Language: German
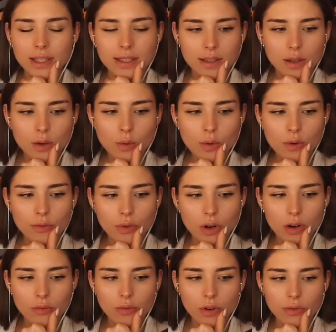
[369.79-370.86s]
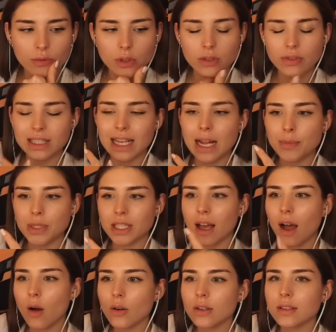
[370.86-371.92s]
was äh, Kuchen vorgeworfen wurde, weshalb ich
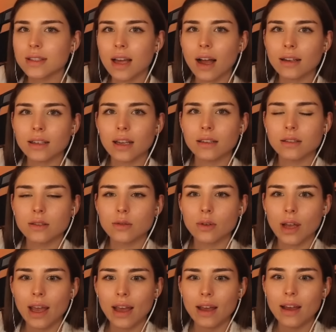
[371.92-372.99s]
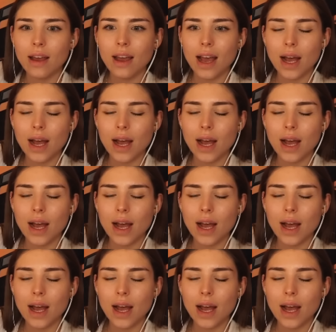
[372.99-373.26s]
ja auch gesagt hatte, so, hä,